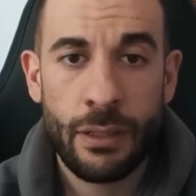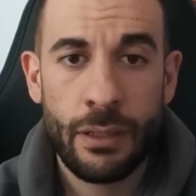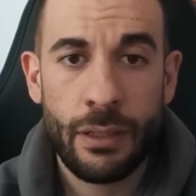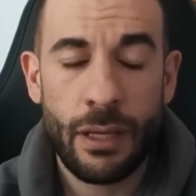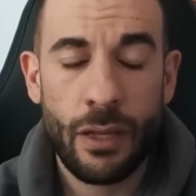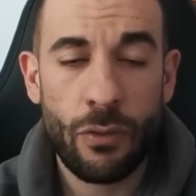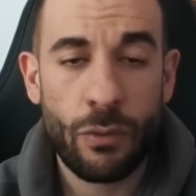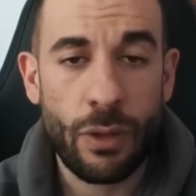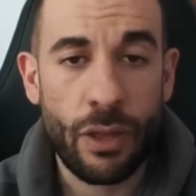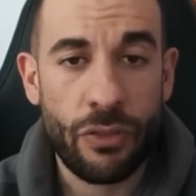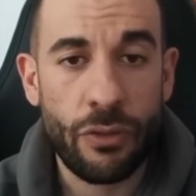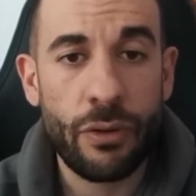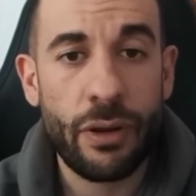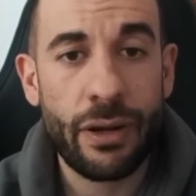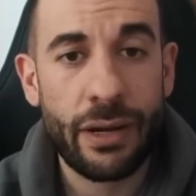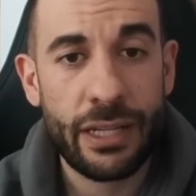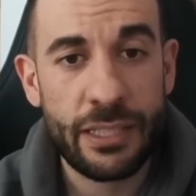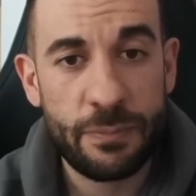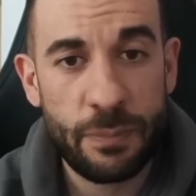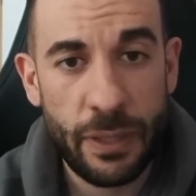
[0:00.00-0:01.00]
educación y
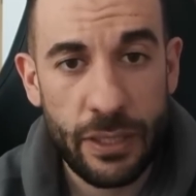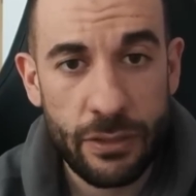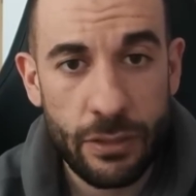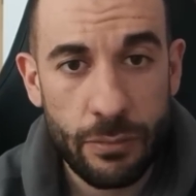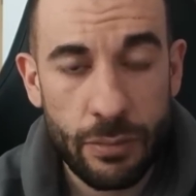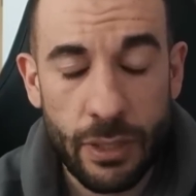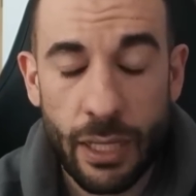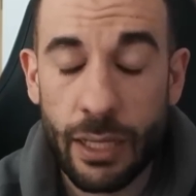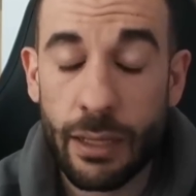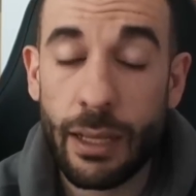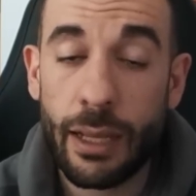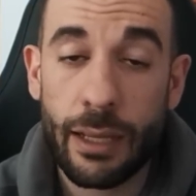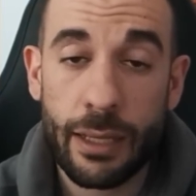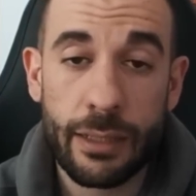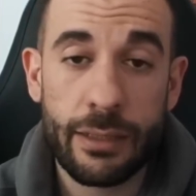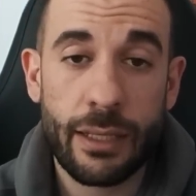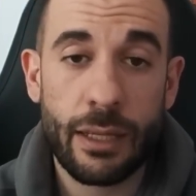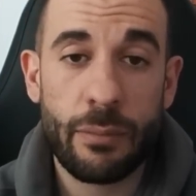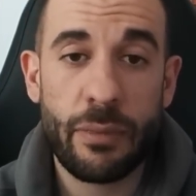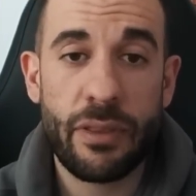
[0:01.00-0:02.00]
respeto, porque hay
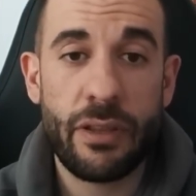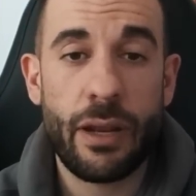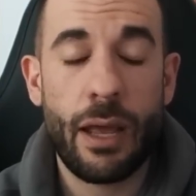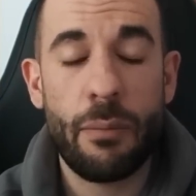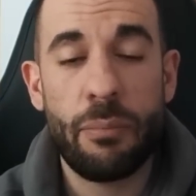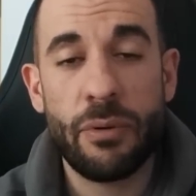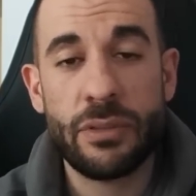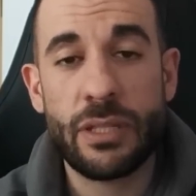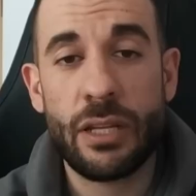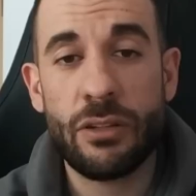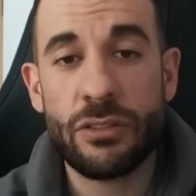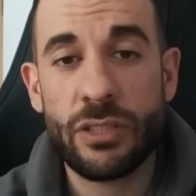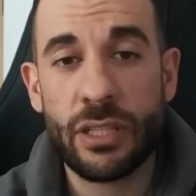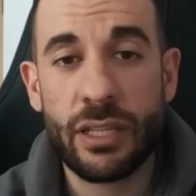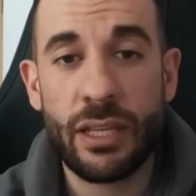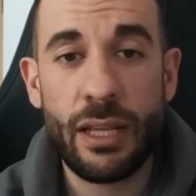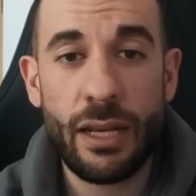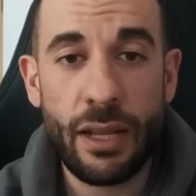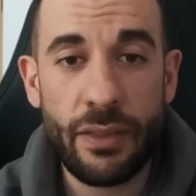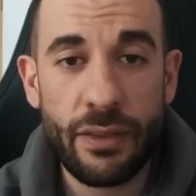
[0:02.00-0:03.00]
gente que me dirá, pues a no sé
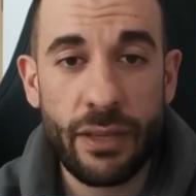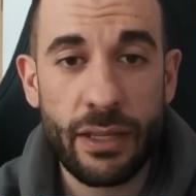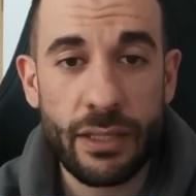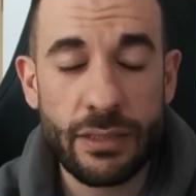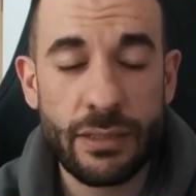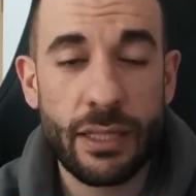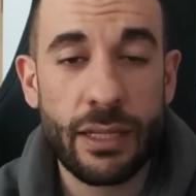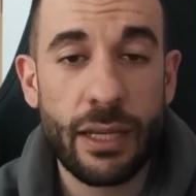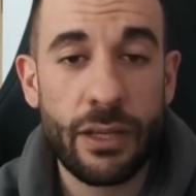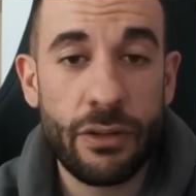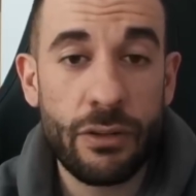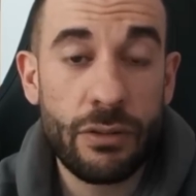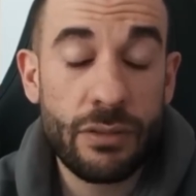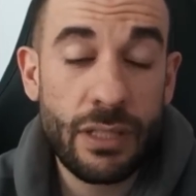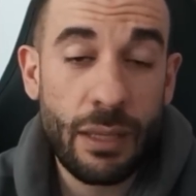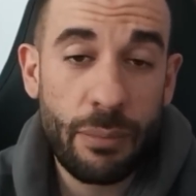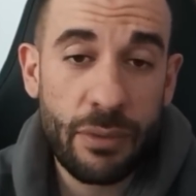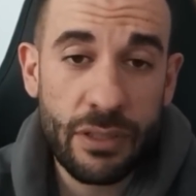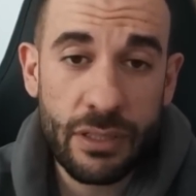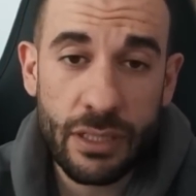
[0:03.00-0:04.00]
quién le dijiste que no,
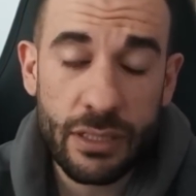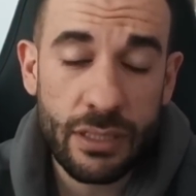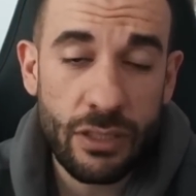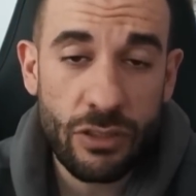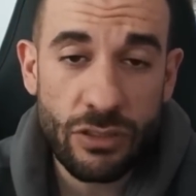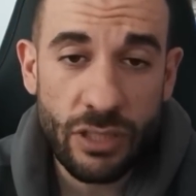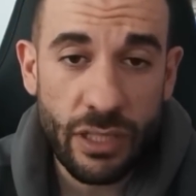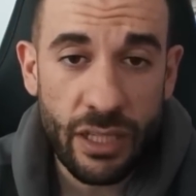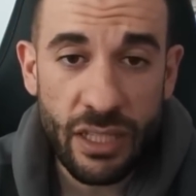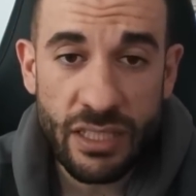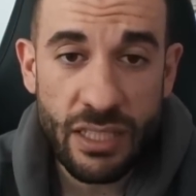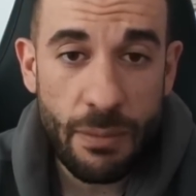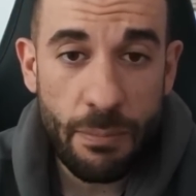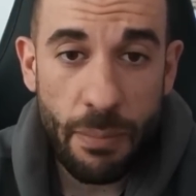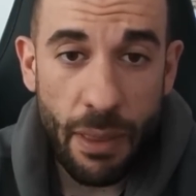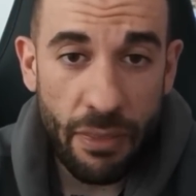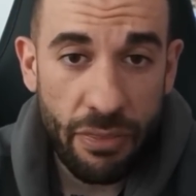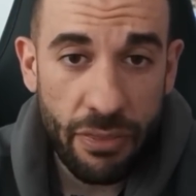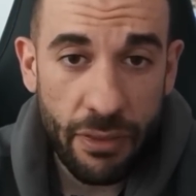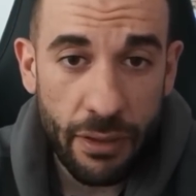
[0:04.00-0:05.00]
ya, pero es que si no sé quién es
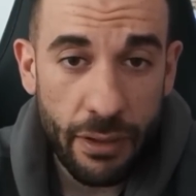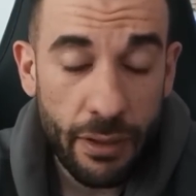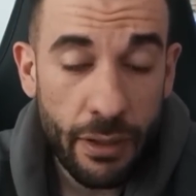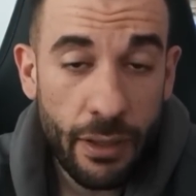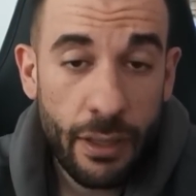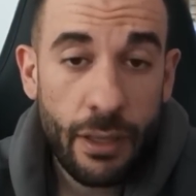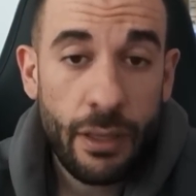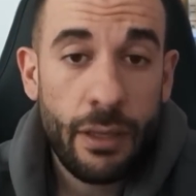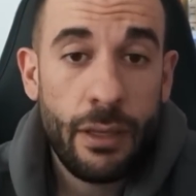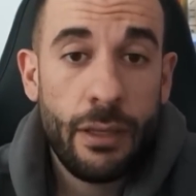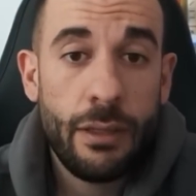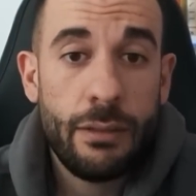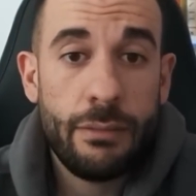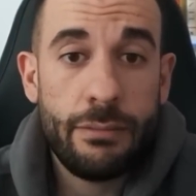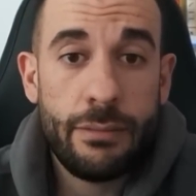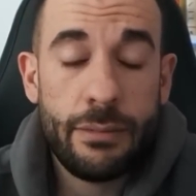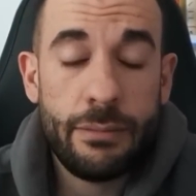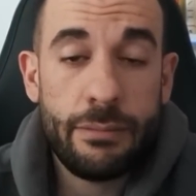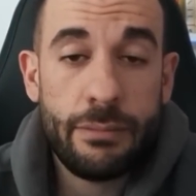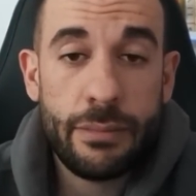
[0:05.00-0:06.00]
imbécil,
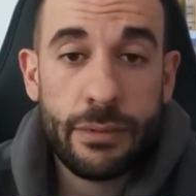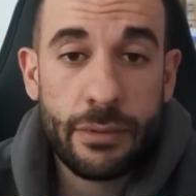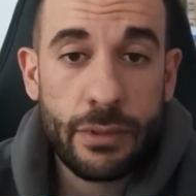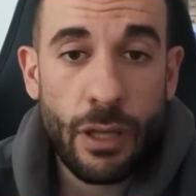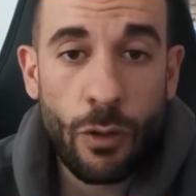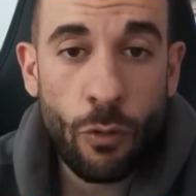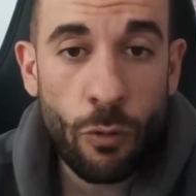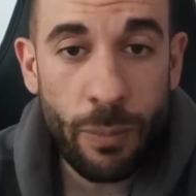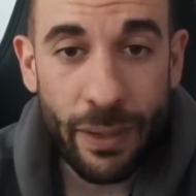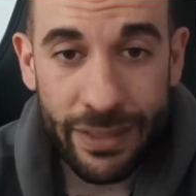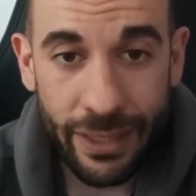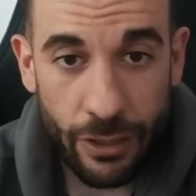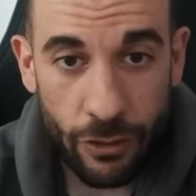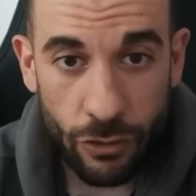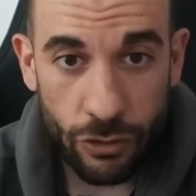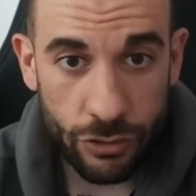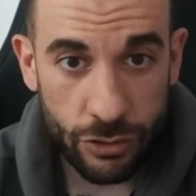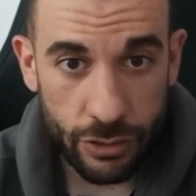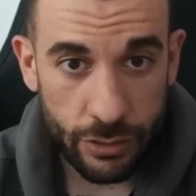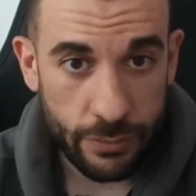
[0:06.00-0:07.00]
¿qué culpa
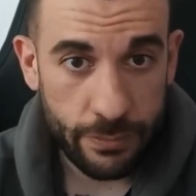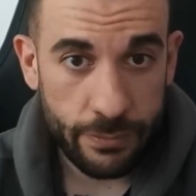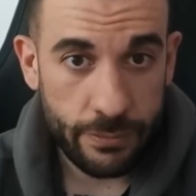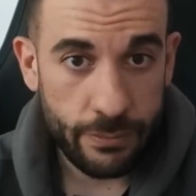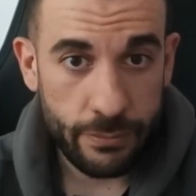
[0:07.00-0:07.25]
tengo yo?